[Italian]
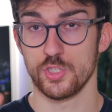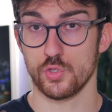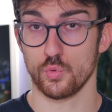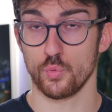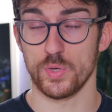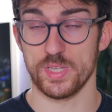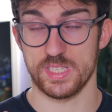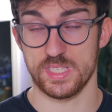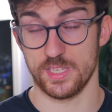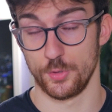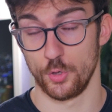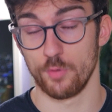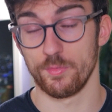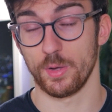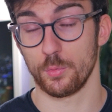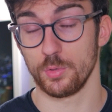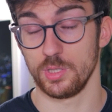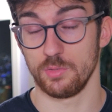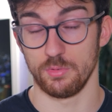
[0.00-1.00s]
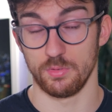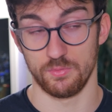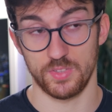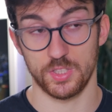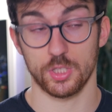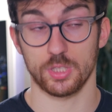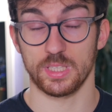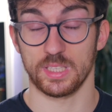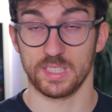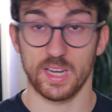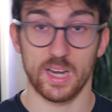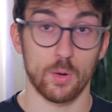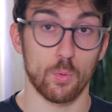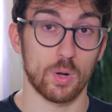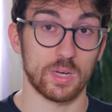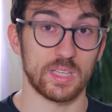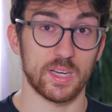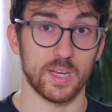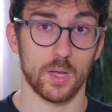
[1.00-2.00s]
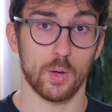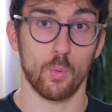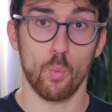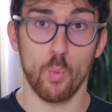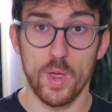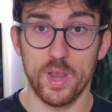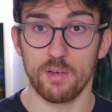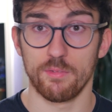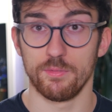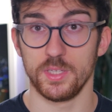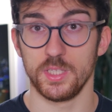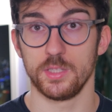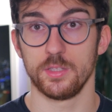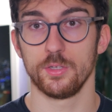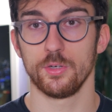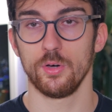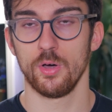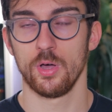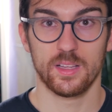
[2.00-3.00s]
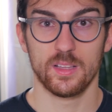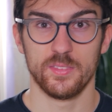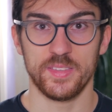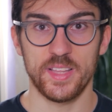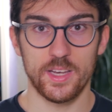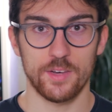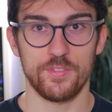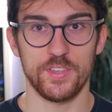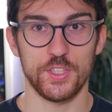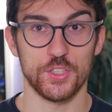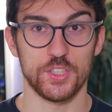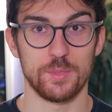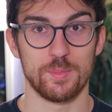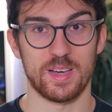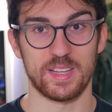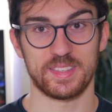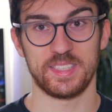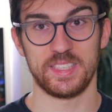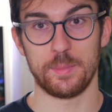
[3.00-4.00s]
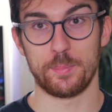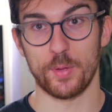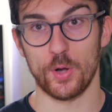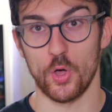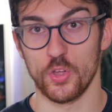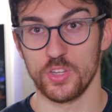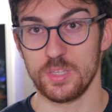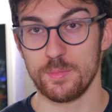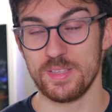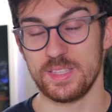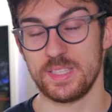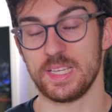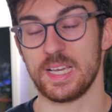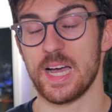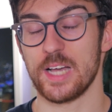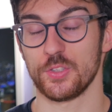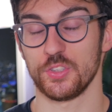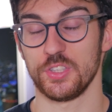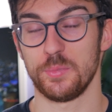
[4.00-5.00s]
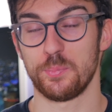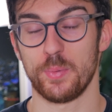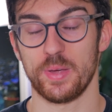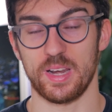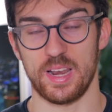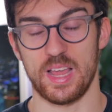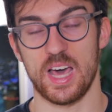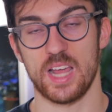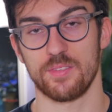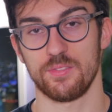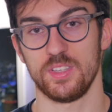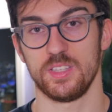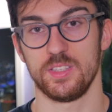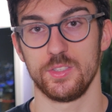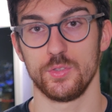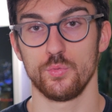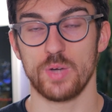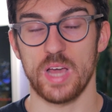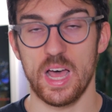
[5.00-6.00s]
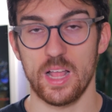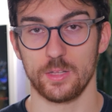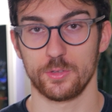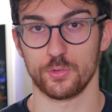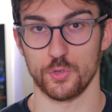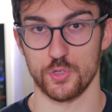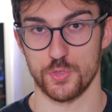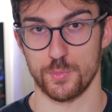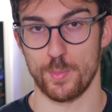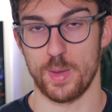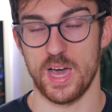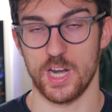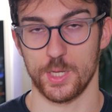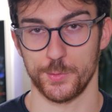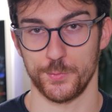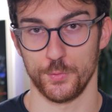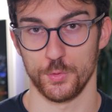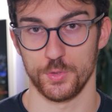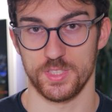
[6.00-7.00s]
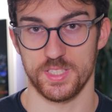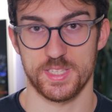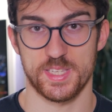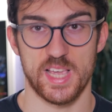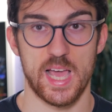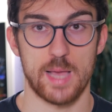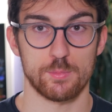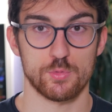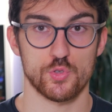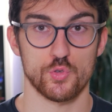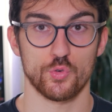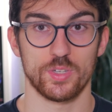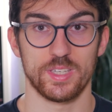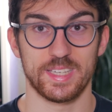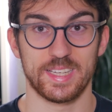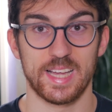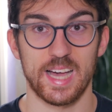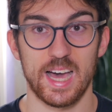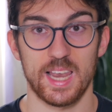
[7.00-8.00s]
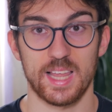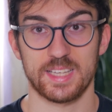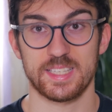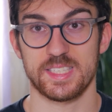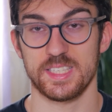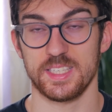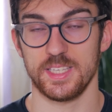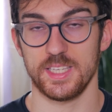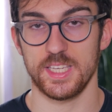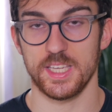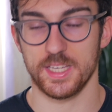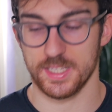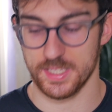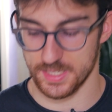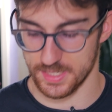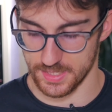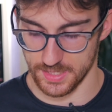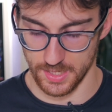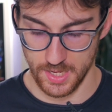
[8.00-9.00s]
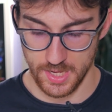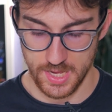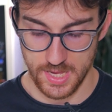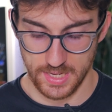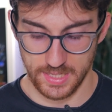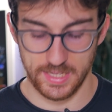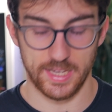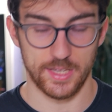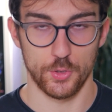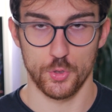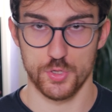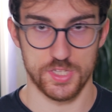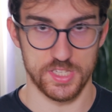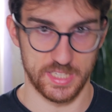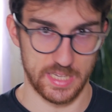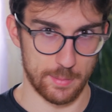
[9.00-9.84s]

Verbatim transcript: su S9, quindi vi invito ad andare a guardare quel video. Nel video di martedì però ho dimenticato di parlarvi di un altro smartphone di Samsung, il Galaxy X, che non si